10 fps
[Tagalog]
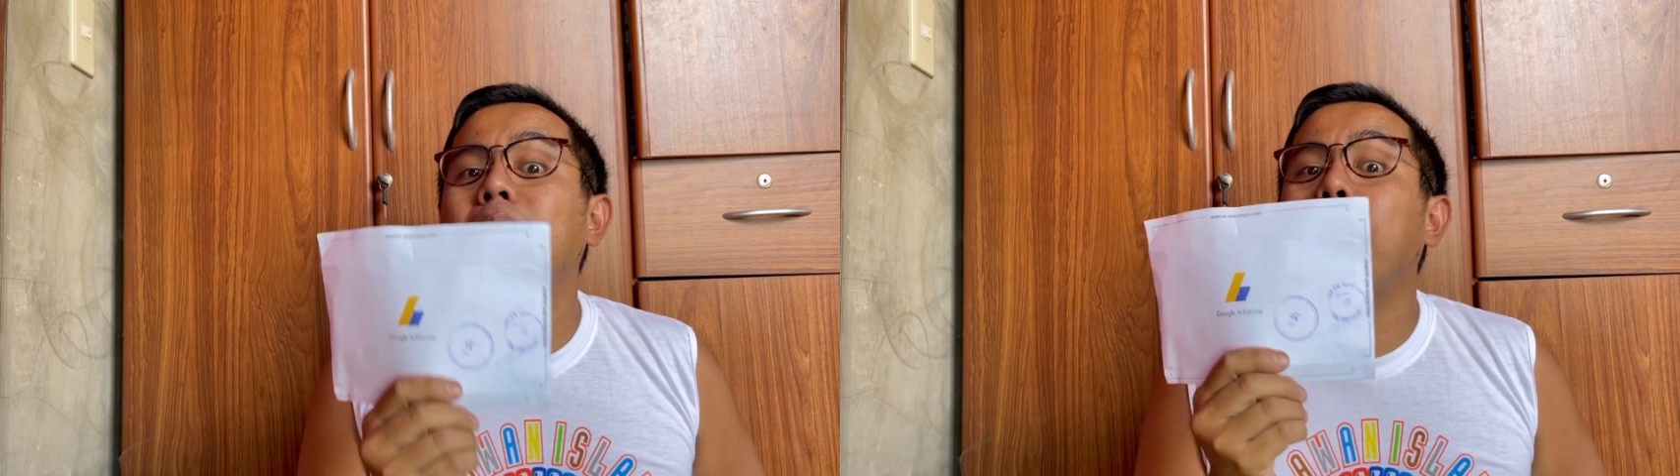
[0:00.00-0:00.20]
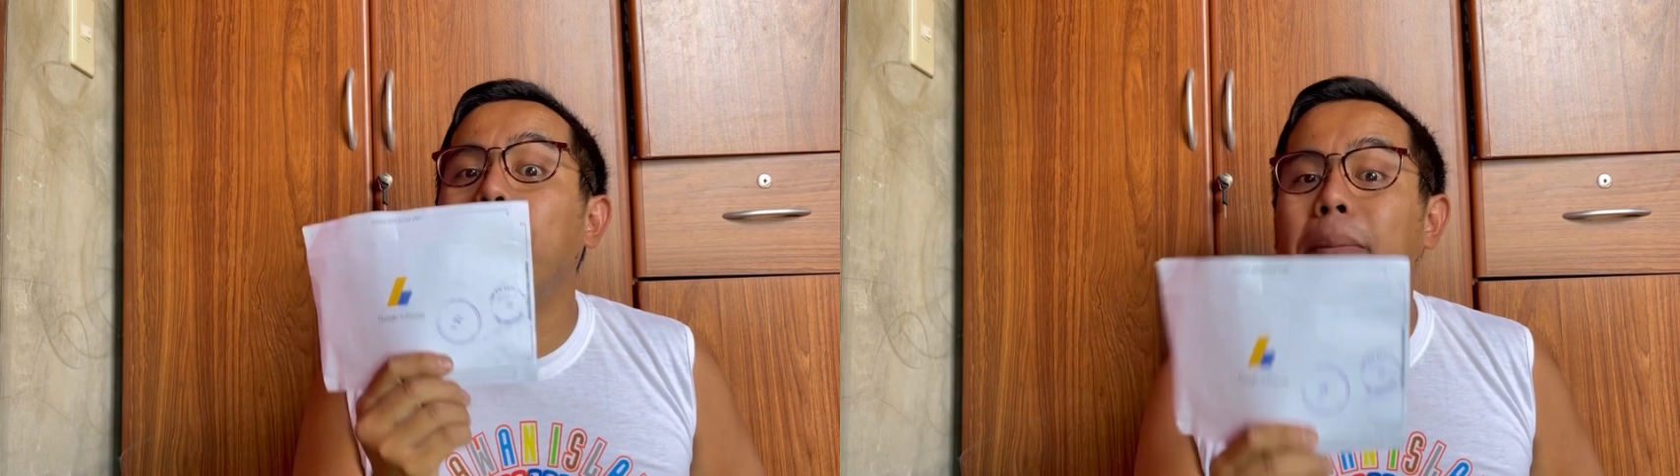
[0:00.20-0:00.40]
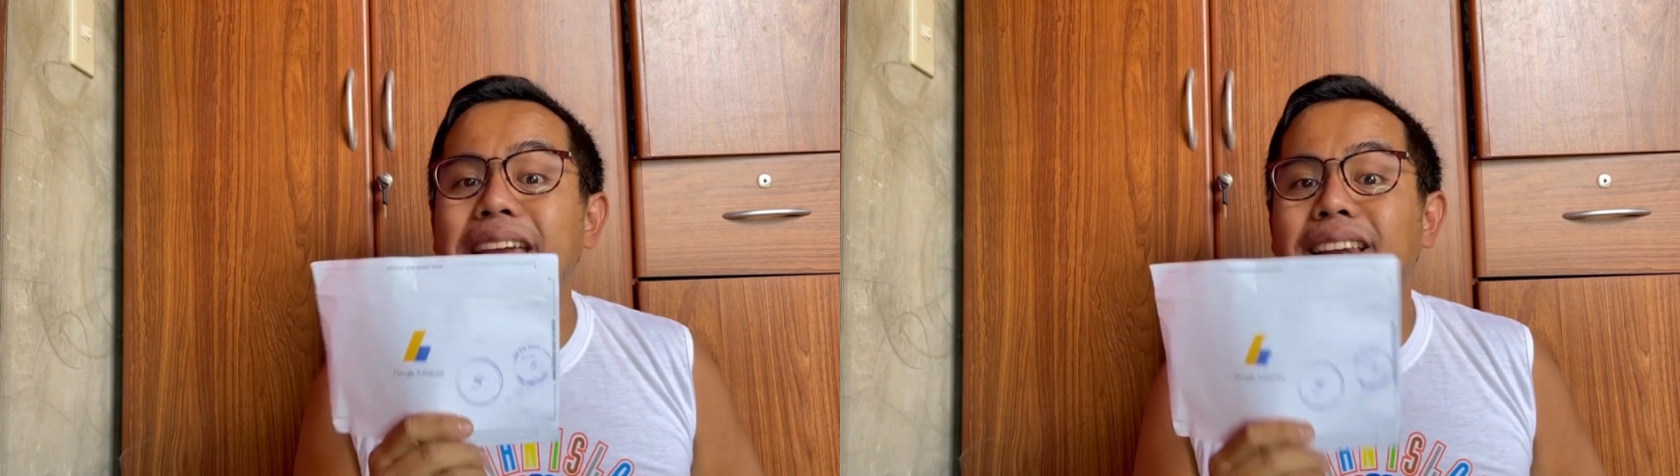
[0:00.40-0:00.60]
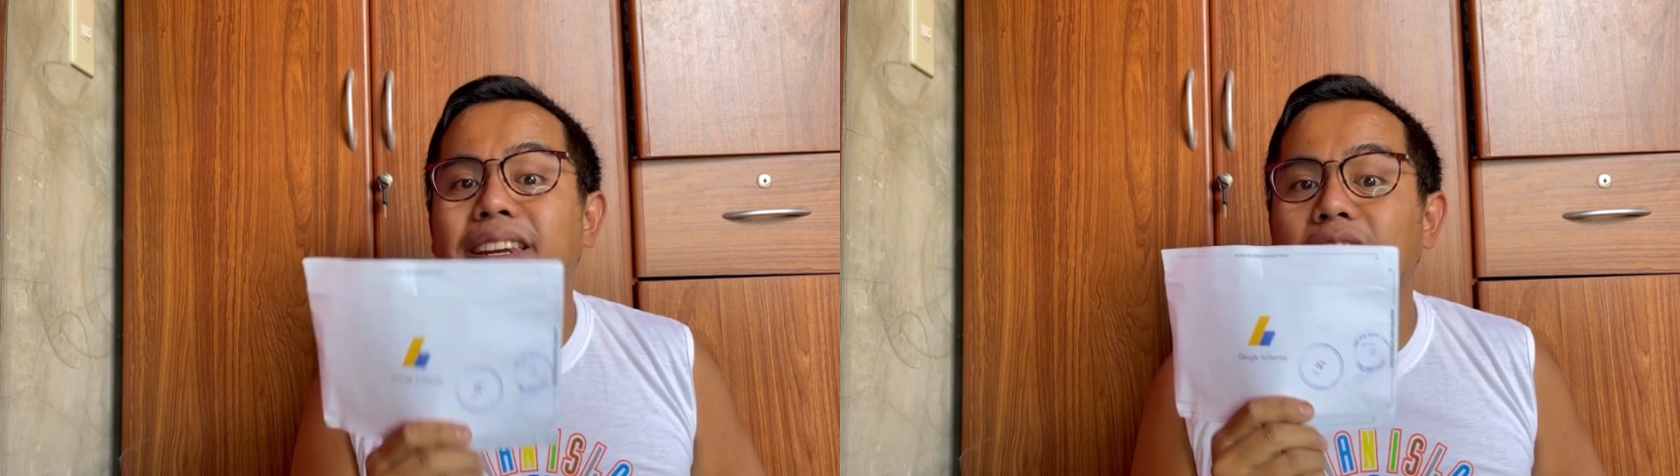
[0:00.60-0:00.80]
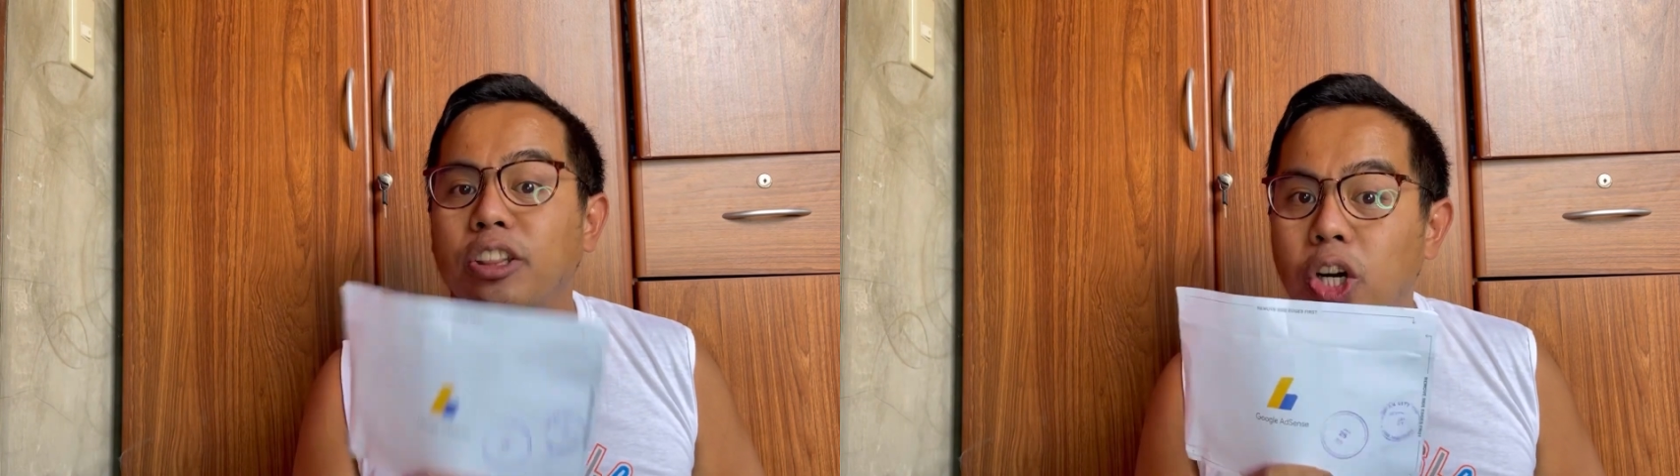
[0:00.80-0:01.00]
mail
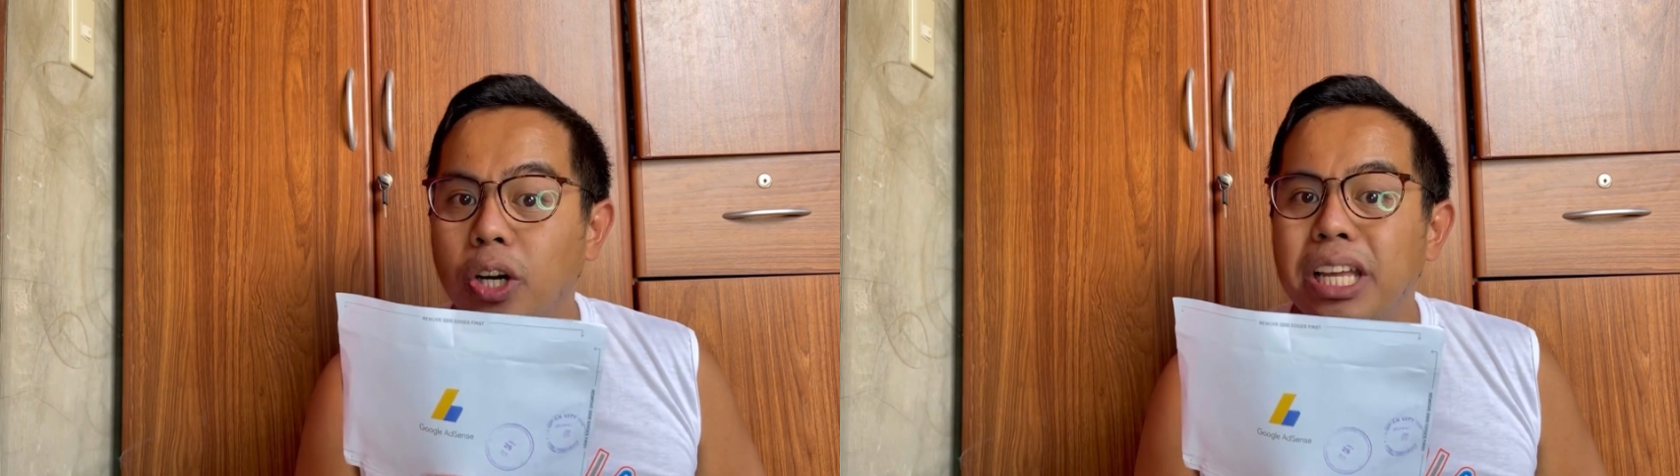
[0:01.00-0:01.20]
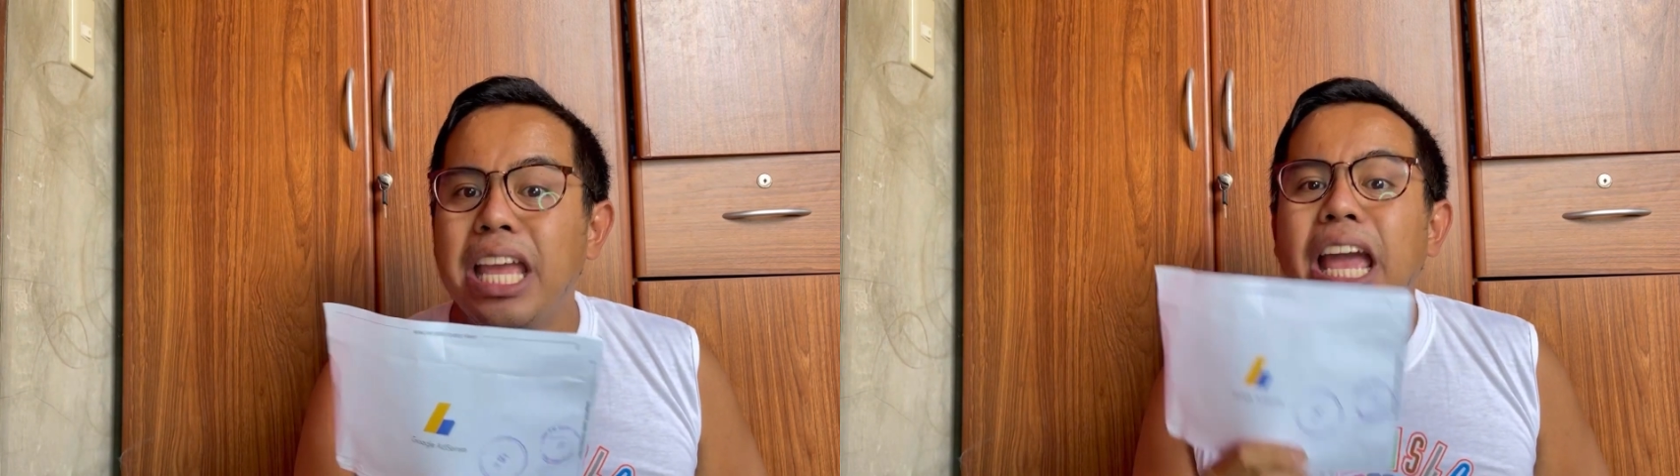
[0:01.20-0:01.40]
na to?